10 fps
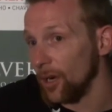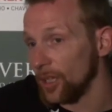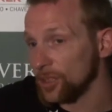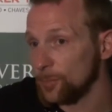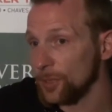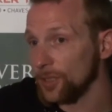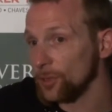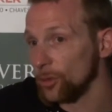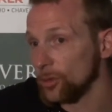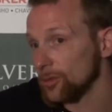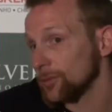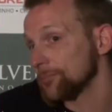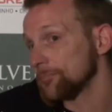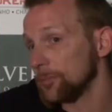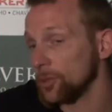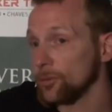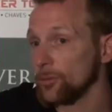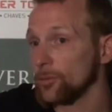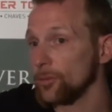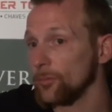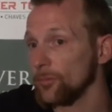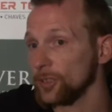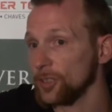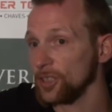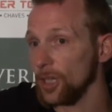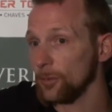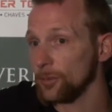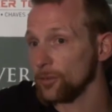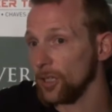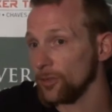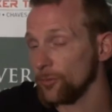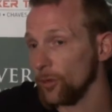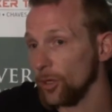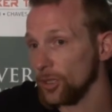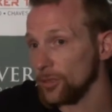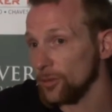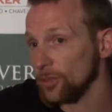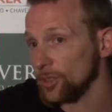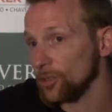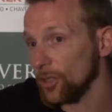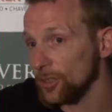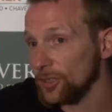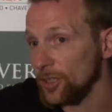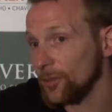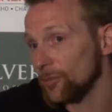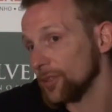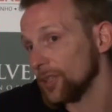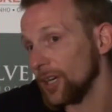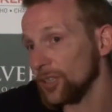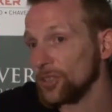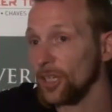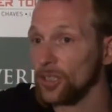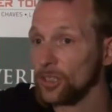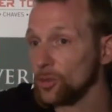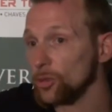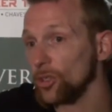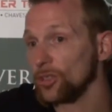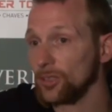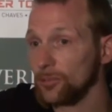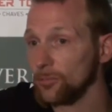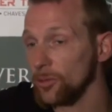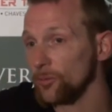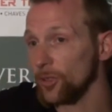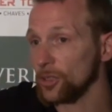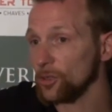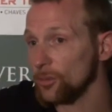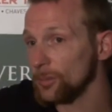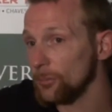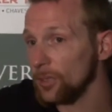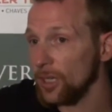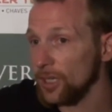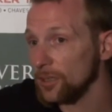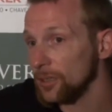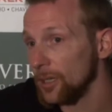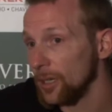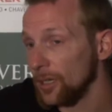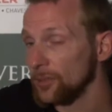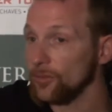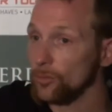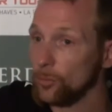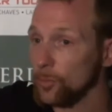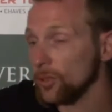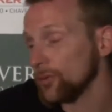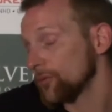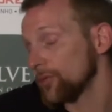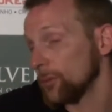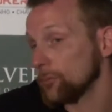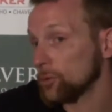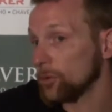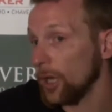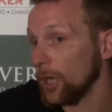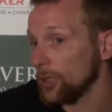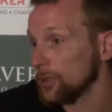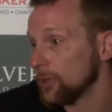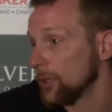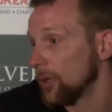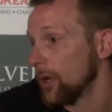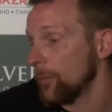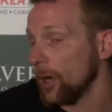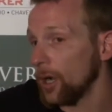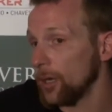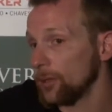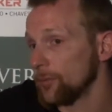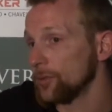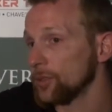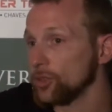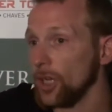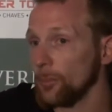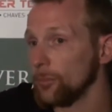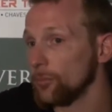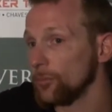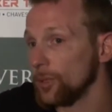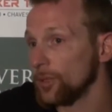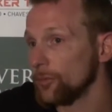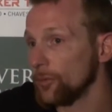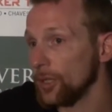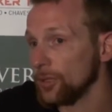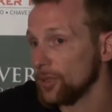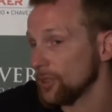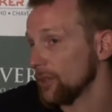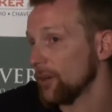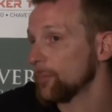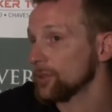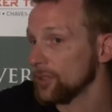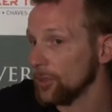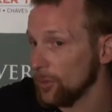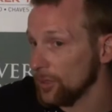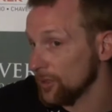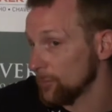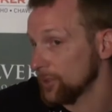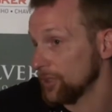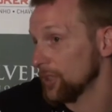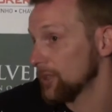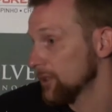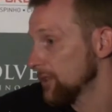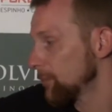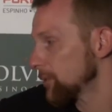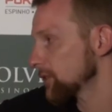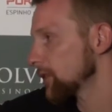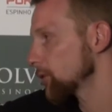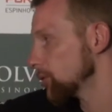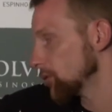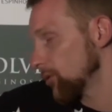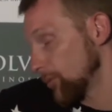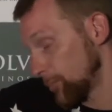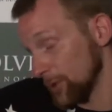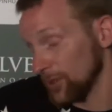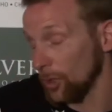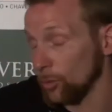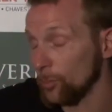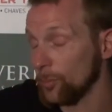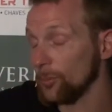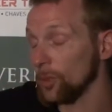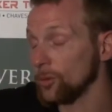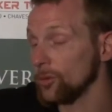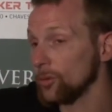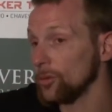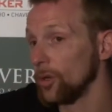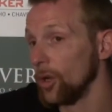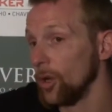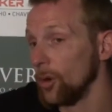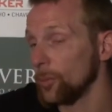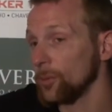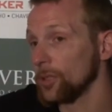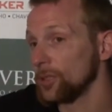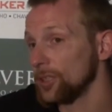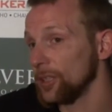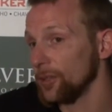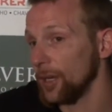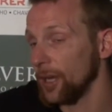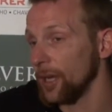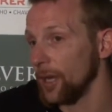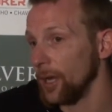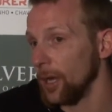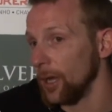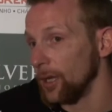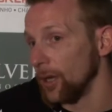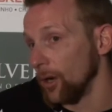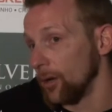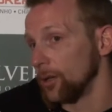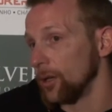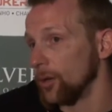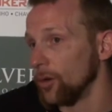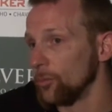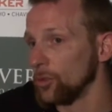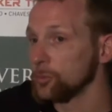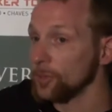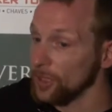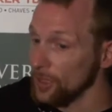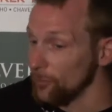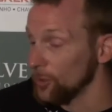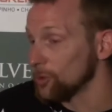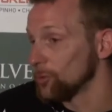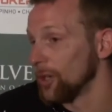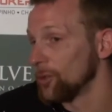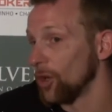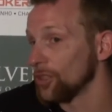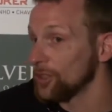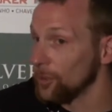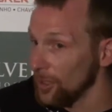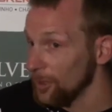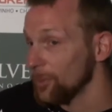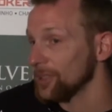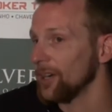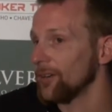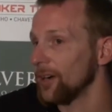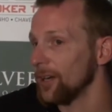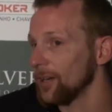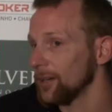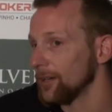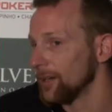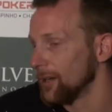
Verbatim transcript: a Espinho, eu, como vocês sabem sou lá de fora, estou na Escócia, vim cá jogar este jogo, estou de férias com a minha mulher, estive no Porto, viemos jogar, Pá, vim jogar mesmo um main event, nem estava a passar quase a pensar ia pensar o. passar o primeiro, o primeiro dia, não é? Eh, o meu sobrinho até fez um ano ontem, eu era para estar lá,